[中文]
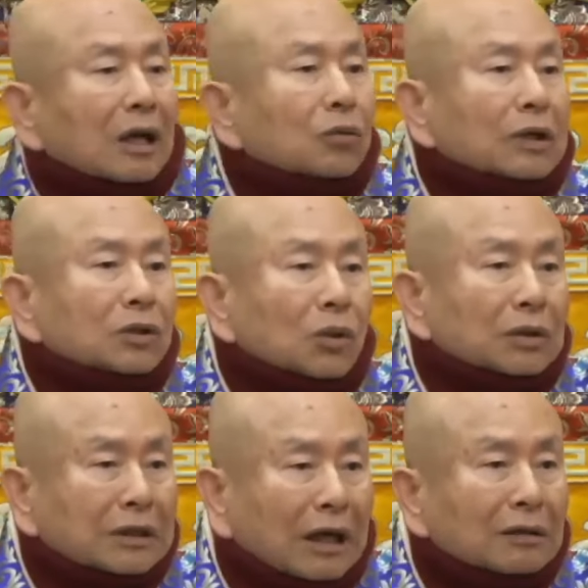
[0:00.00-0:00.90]
回头
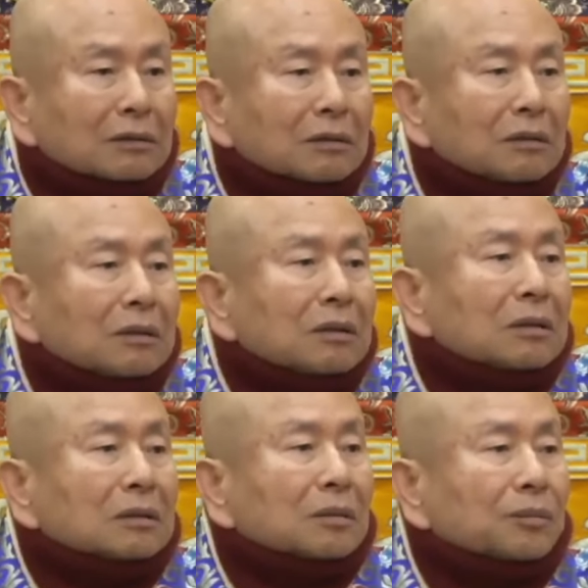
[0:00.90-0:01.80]
一看。
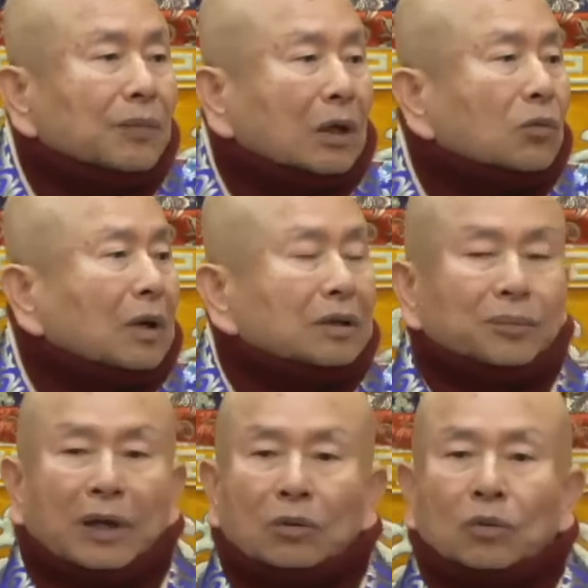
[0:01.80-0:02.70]
门外的
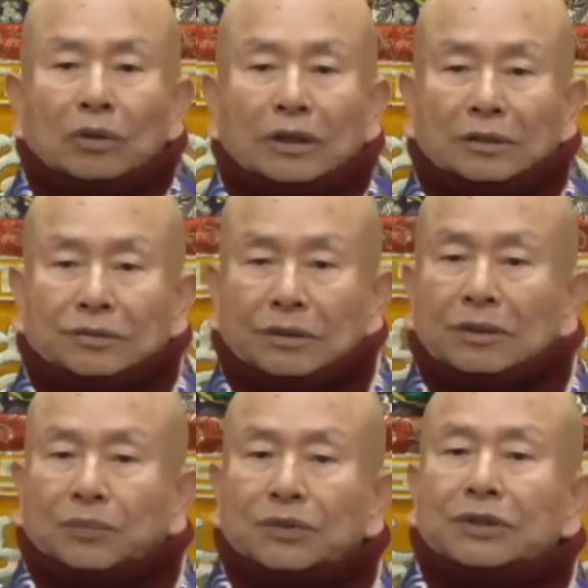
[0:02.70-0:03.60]
包裹也真
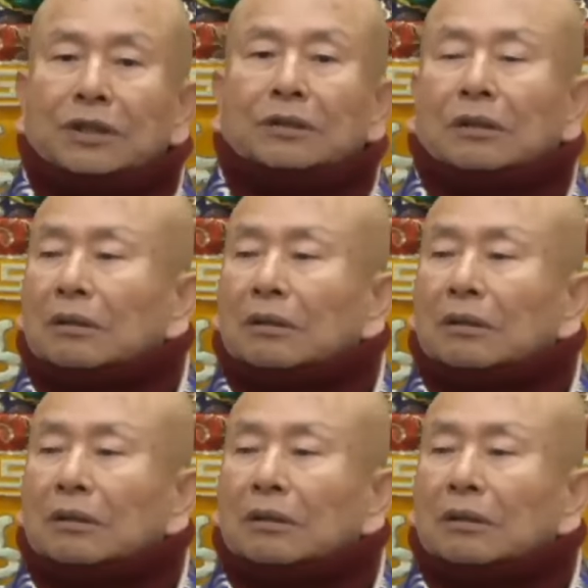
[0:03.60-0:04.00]
的不见了，